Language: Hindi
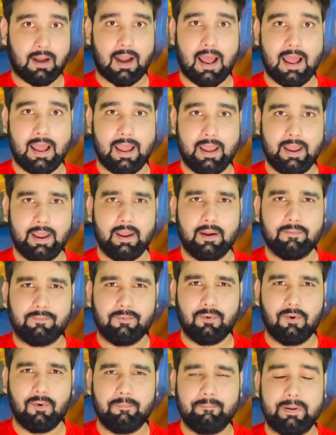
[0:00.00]
रहा है
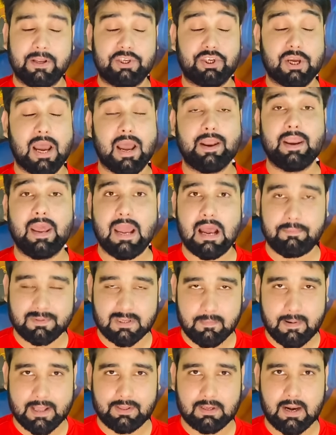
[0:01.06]
वो बेचैन है
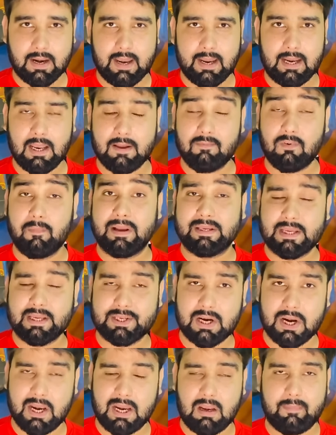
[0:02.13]
आपसे बात करने के लिए वो मैसेज
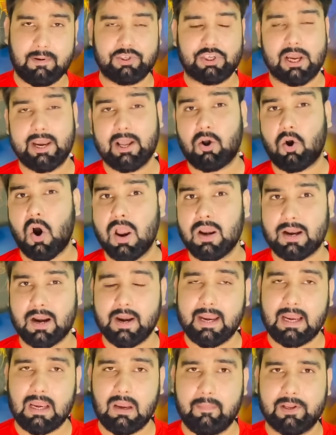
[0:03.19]
करने के लिए बेचैन है कॉल
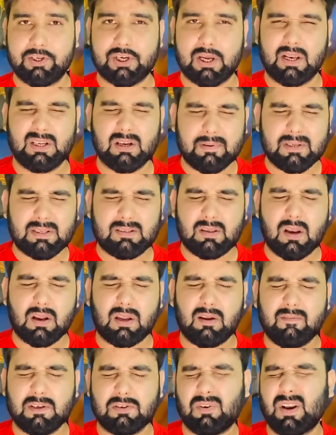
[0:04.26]
करने के लिए बेचैन है जब इस तरह
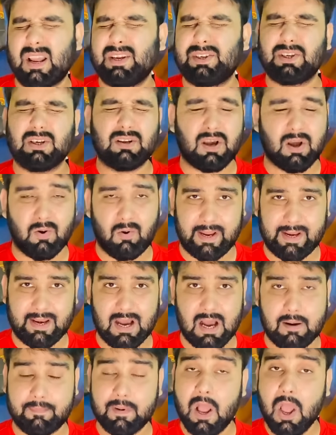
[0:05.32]
की विजुअलाइजेशन करोगे ना
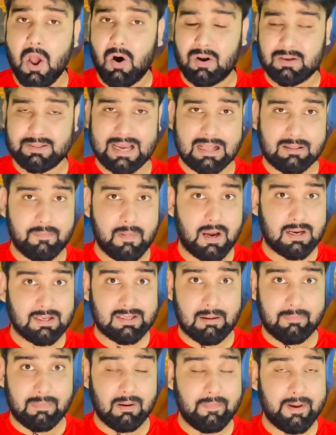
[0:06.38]
आप और साथ में अगर
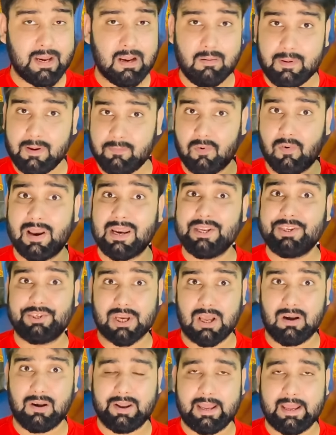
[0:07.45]
सप्लीमिनल भी वो वाली
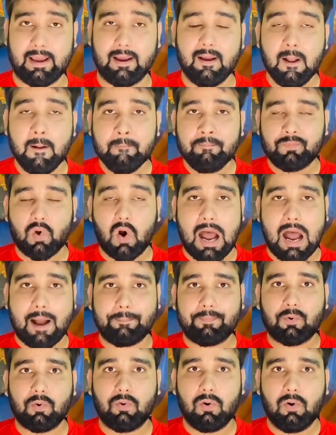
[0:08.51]
चल रही है तो
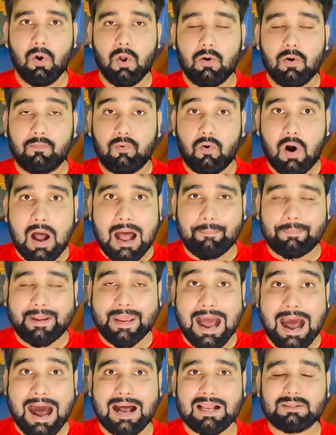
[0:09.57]
आपको वो आपके
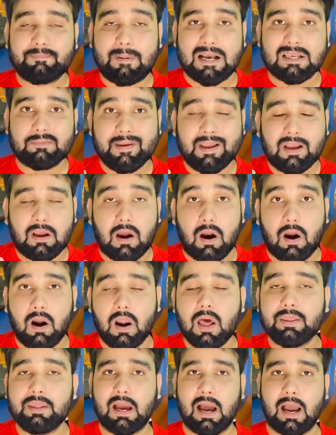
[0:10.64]
आसपास में
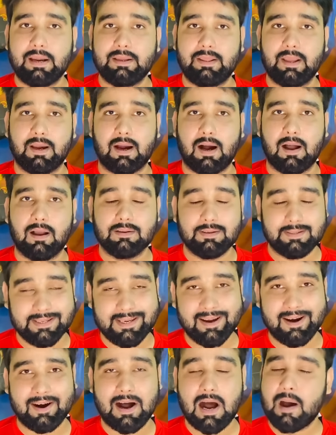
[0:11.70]
खड़ा दिखाई देगा
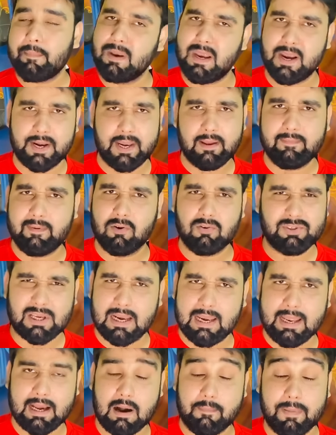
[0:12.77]
जी हाँ आप लेटे हुए हो
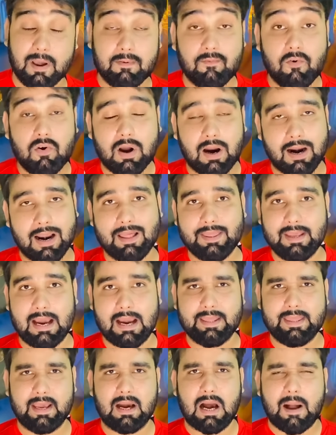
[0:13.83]
चलेगा पर वो खड़ा
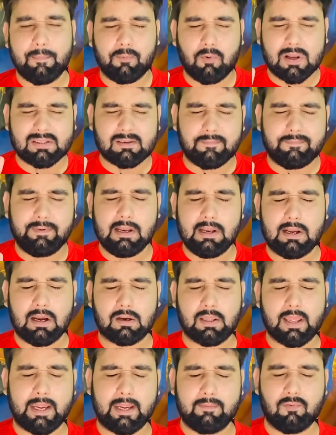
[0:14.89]
दिखाई देगा आपको ऐसा फील
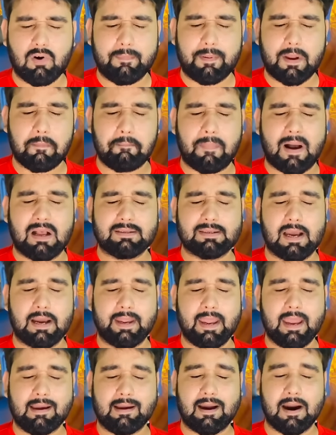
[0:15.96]
करना है कि वो आपके पास आ
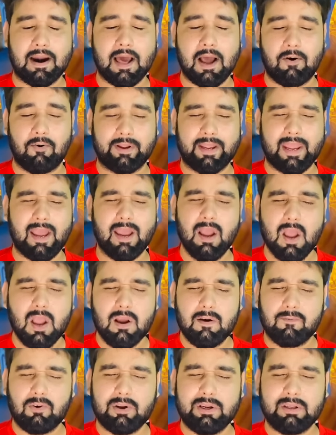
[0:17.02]
गया है खड़ा हो गया
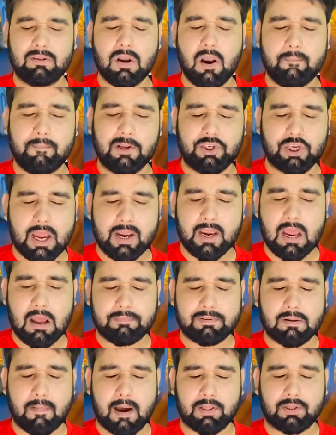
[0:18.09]
है वो इतना बेचैन है
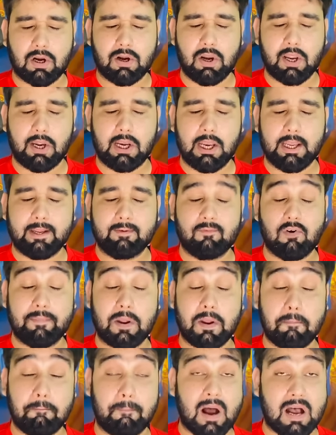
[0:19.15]
आपसे बात करने के लिए कि वो
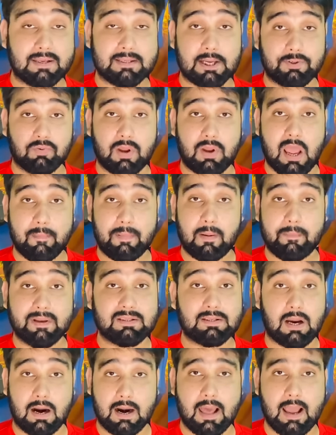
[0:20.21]
आपके पास आ चुका है आपके
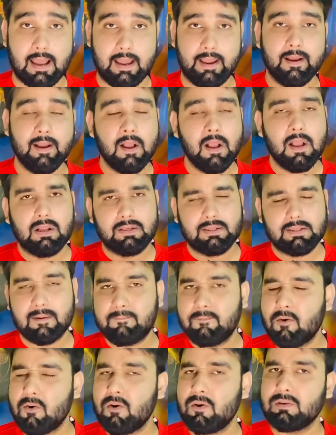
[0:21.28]
पास खड़ा है
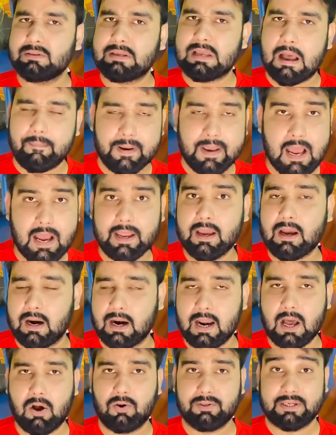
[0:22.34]
जब वो सामने आके
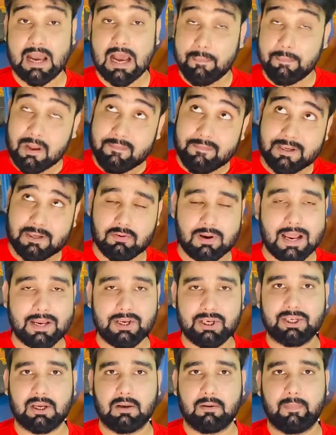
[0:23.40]
खड़ा हो जाए आपके
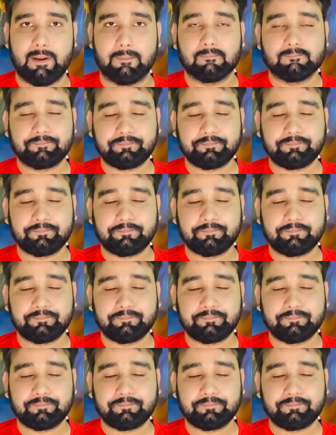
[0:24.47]
विजुअलाइजेशन में